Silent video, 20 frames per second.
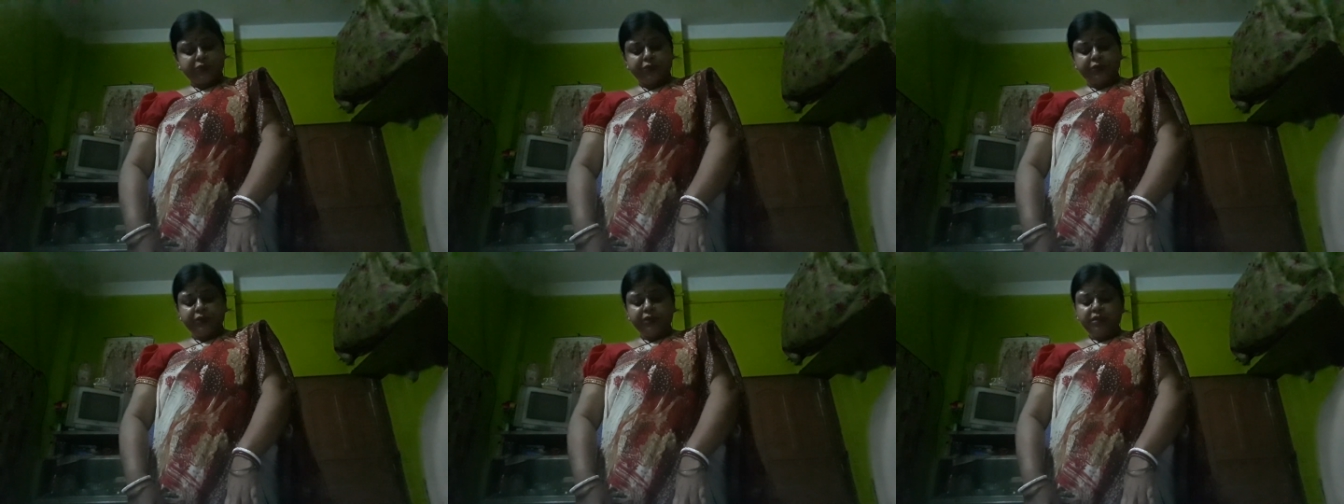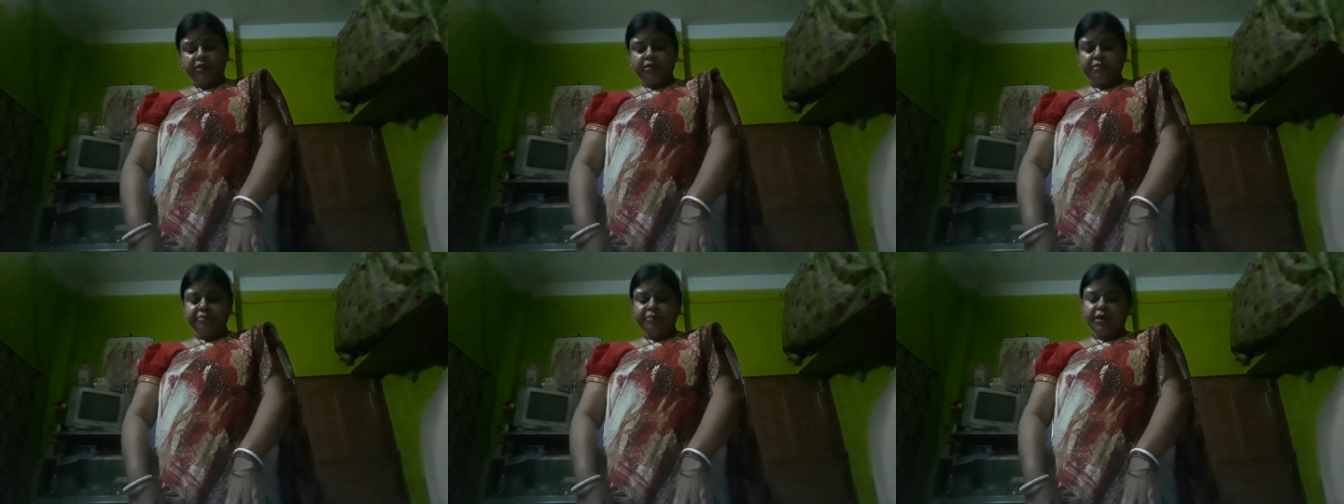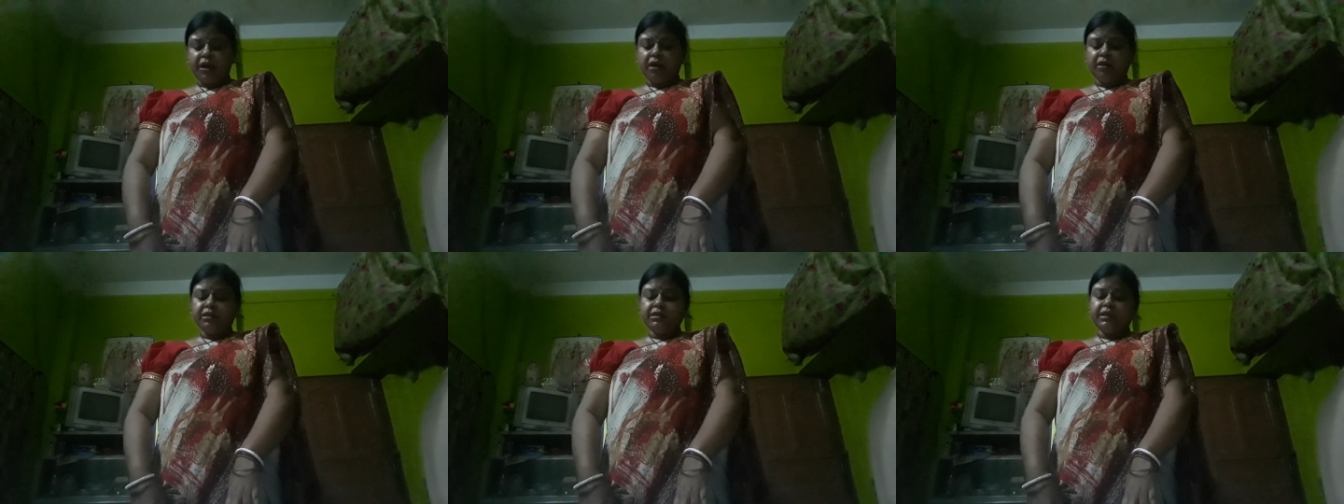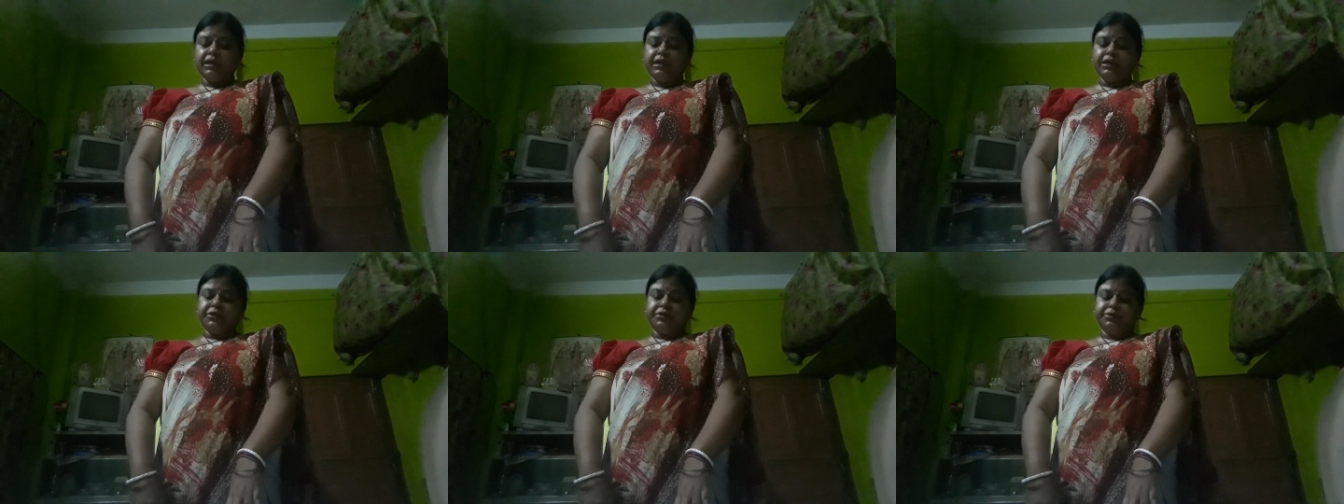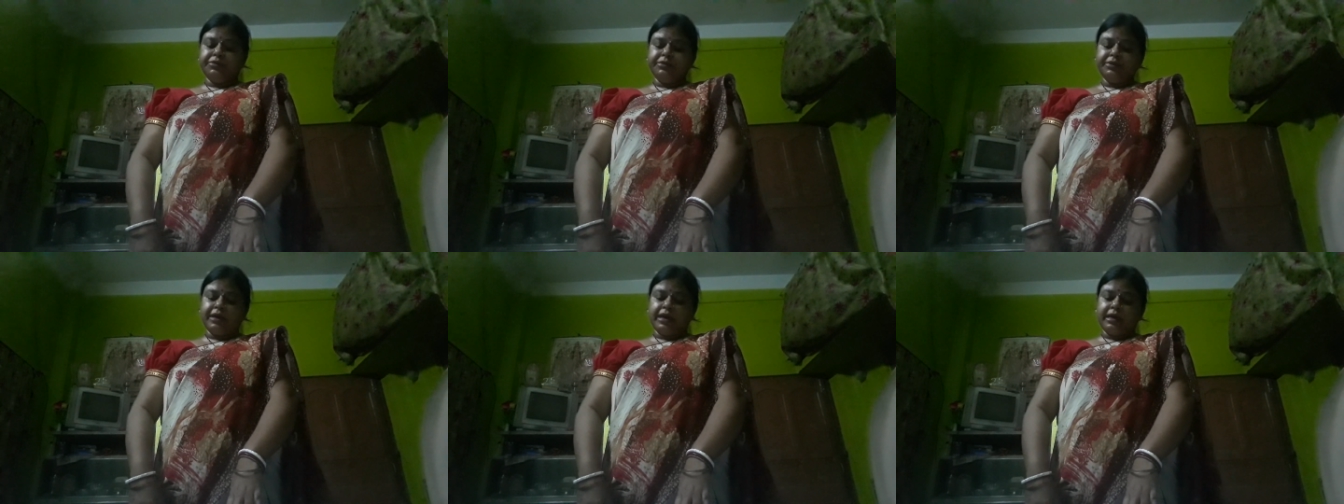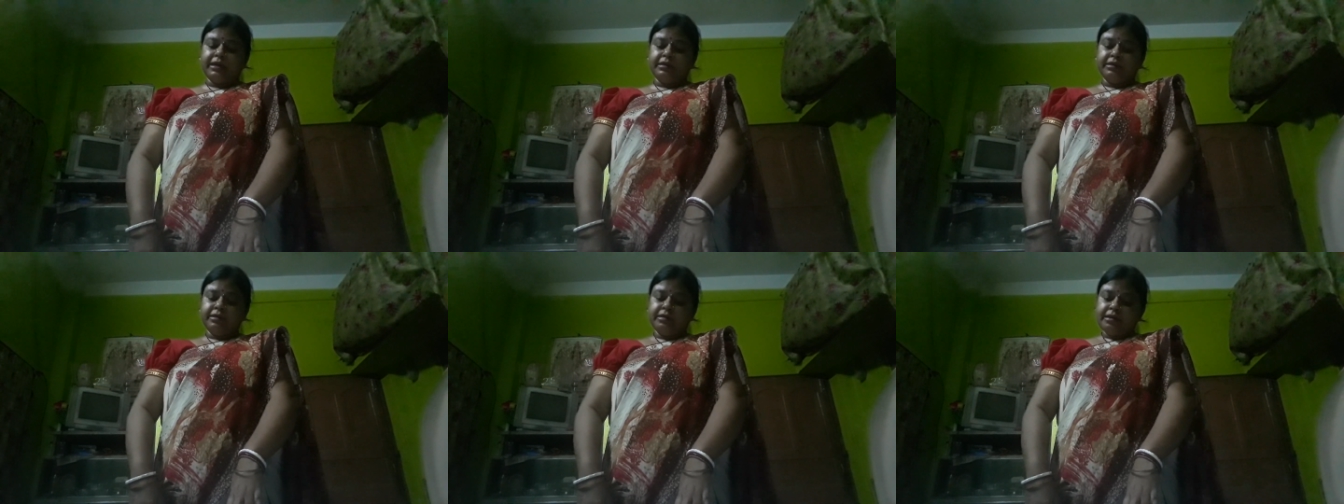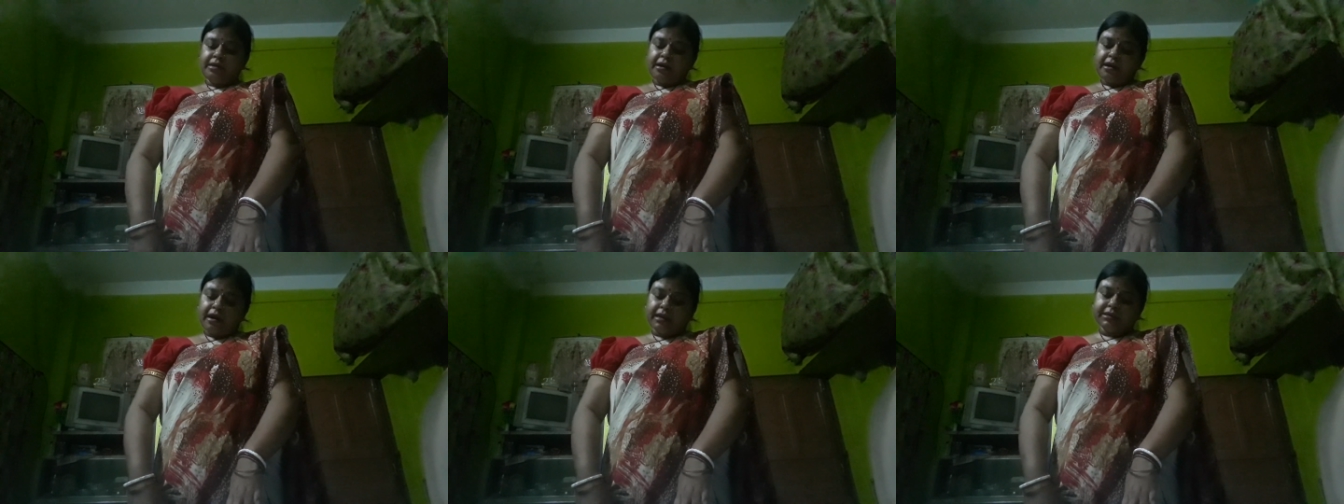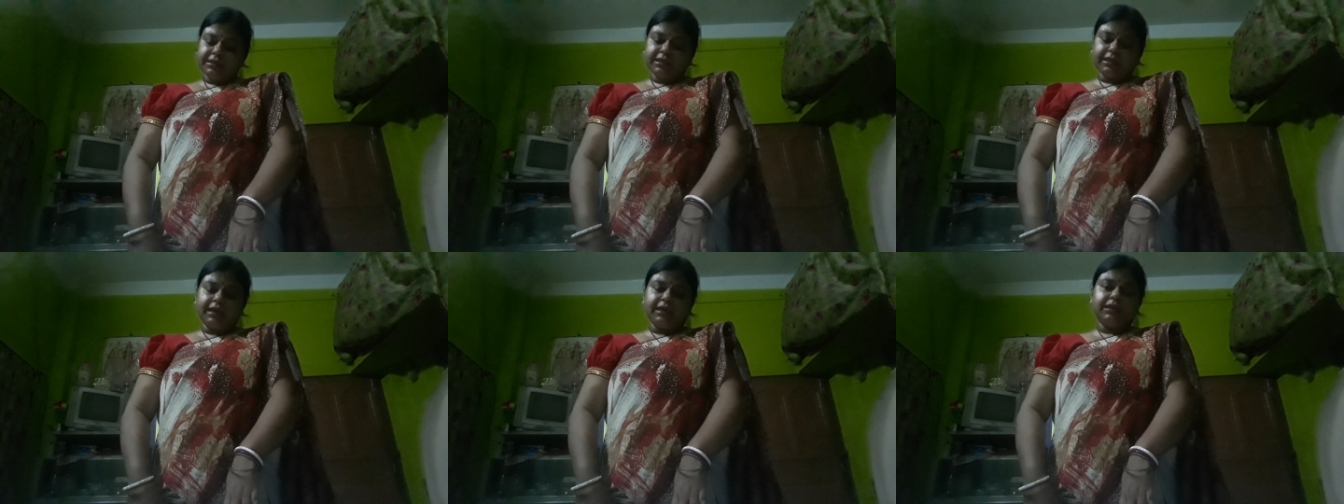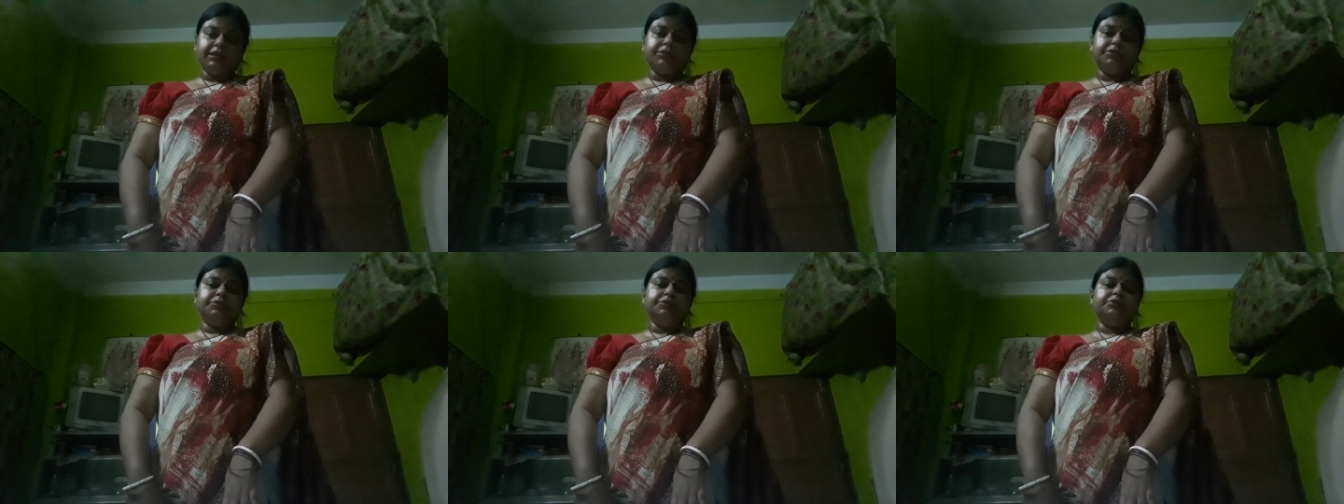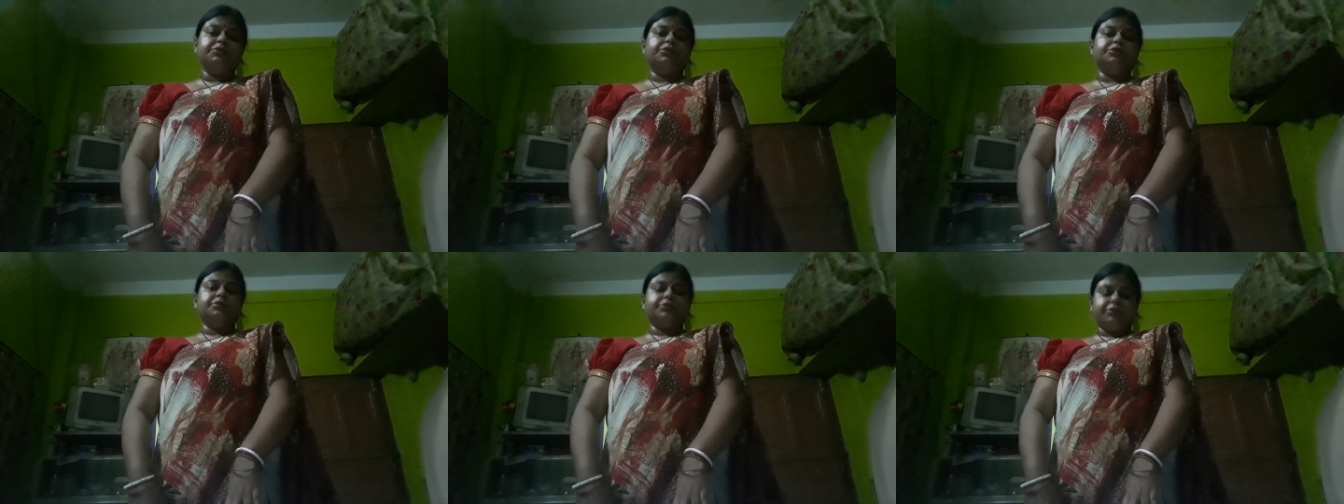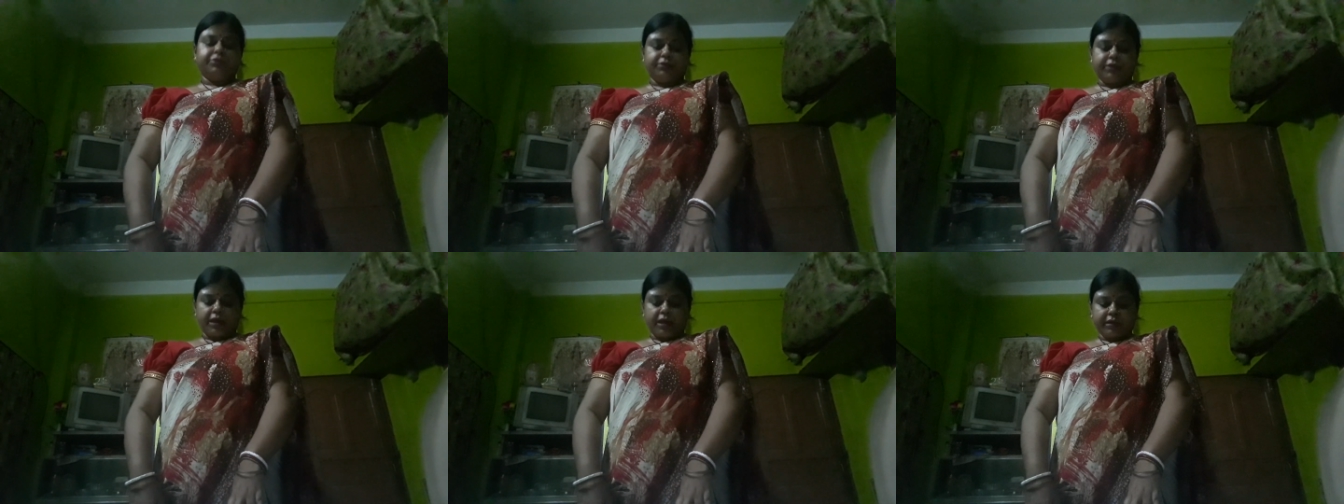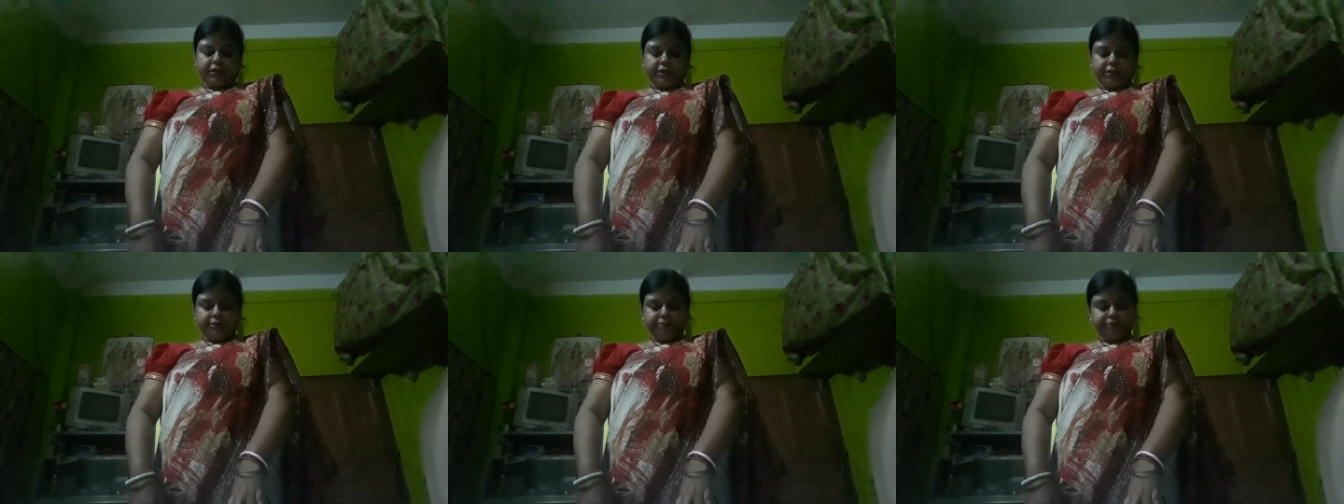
ফুল বিহঙ্গের কোনো গান আজিকার কোনো রক্তরাগ